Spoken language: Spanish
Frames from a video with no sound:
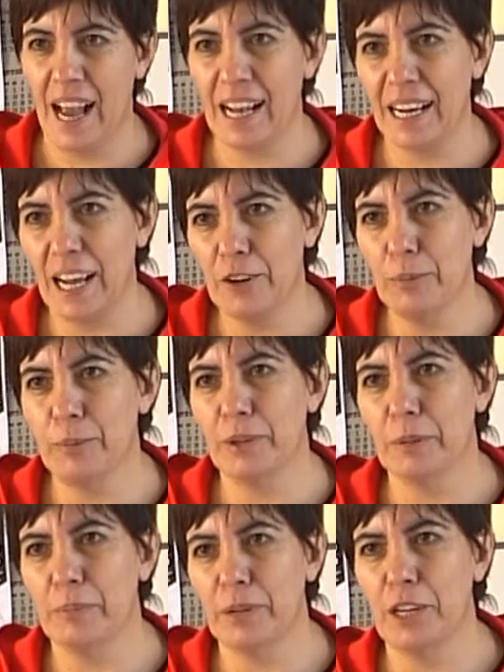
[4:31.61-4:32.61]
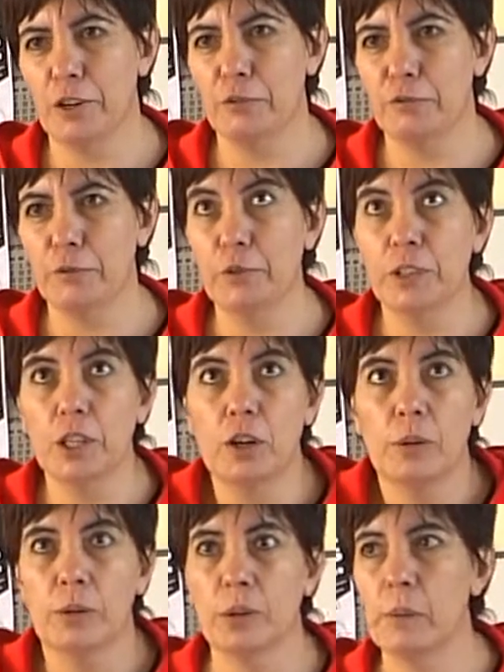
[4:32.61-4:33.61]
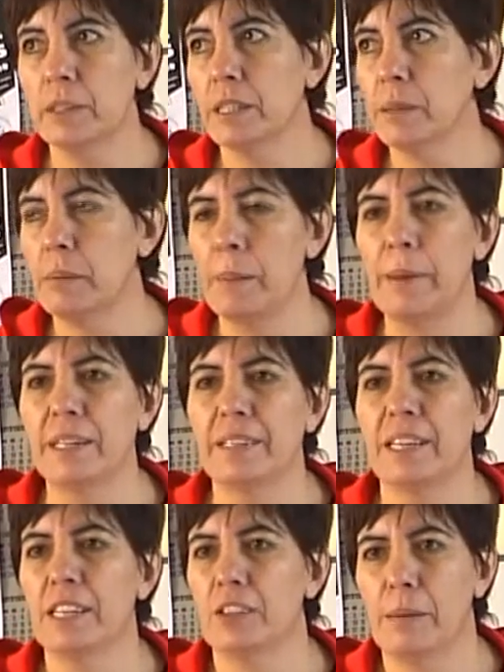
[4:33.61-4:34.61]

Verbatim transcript: Aclaro porque por ahí confunde cómo no vamos a tener más paritaria,